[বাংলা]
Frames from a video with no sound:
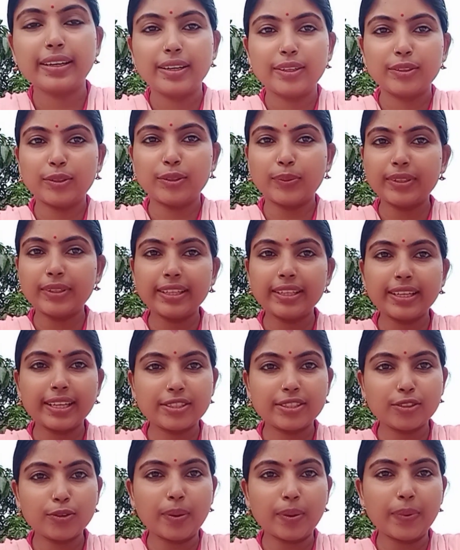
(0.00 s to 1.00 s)
তোমাদের
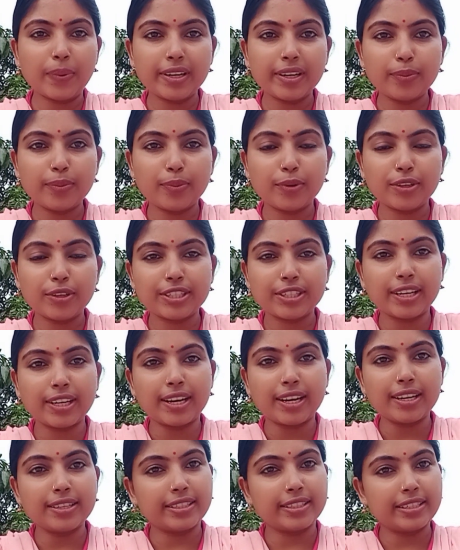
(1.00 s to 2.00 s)
কাছেও ব্যাপারটা পরিষ্কার
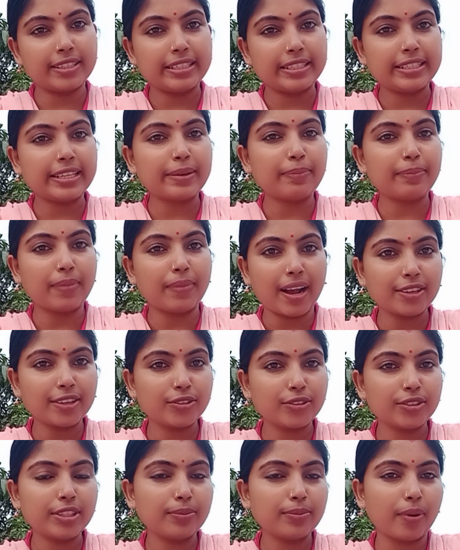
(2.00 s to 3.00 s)
যে নিজের মা
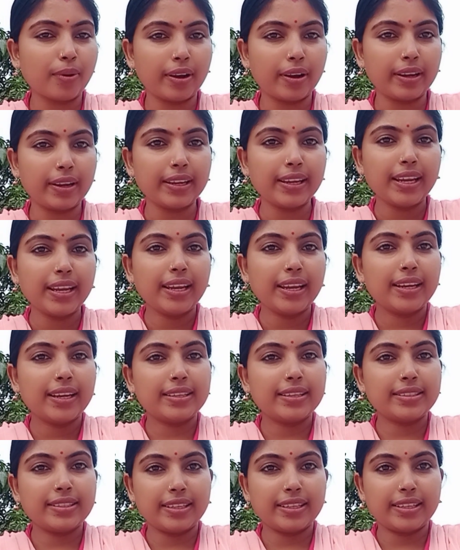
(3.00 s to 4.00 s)
যদি বলে
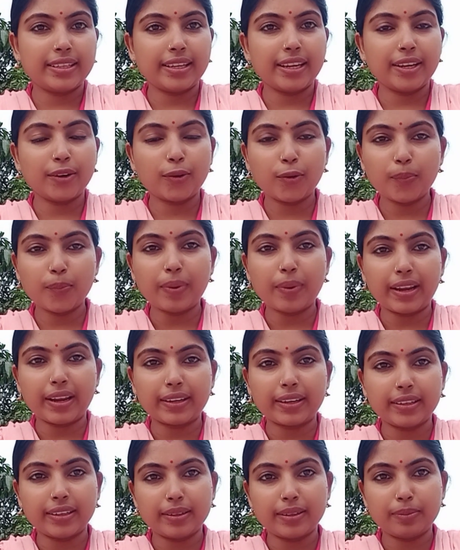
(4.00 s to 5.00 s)
যে এরকম
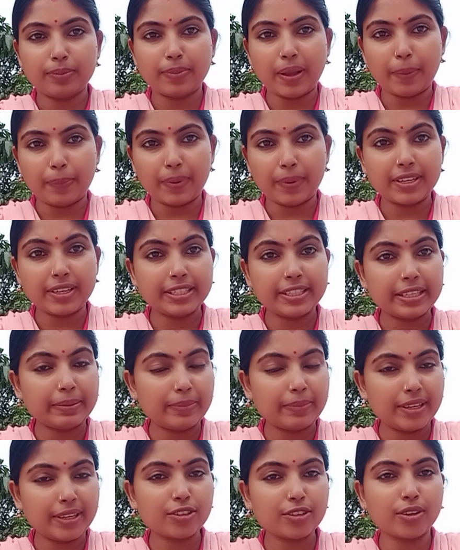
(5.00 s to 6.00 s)
একটা ব্যাপার নিজের
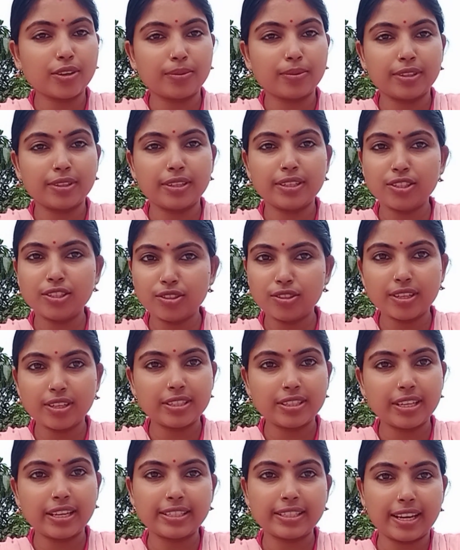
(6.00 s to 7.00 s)
মেয়ে সম্বন্ধে নিশ্চয়ই
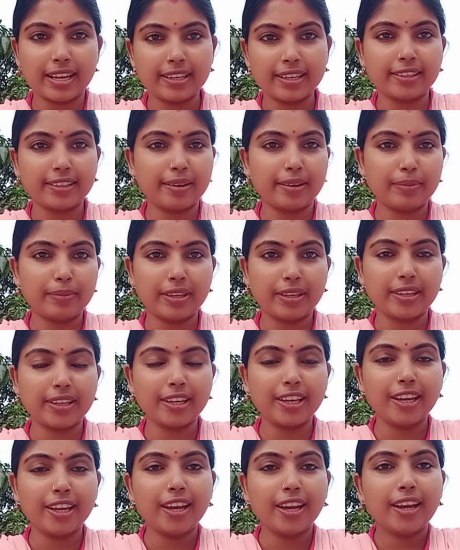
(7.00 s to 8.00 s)
সে জানে তার মেয়েকে
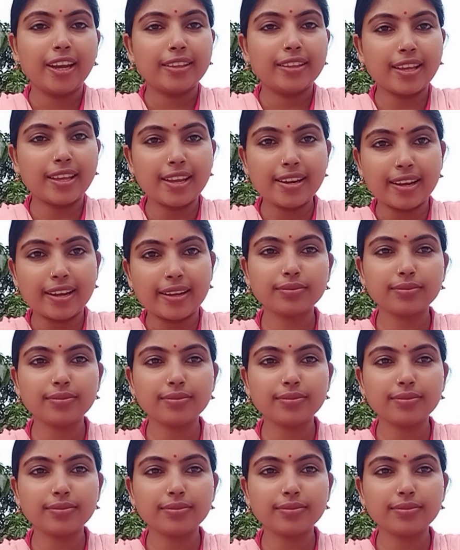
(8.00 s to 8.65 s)
তাই না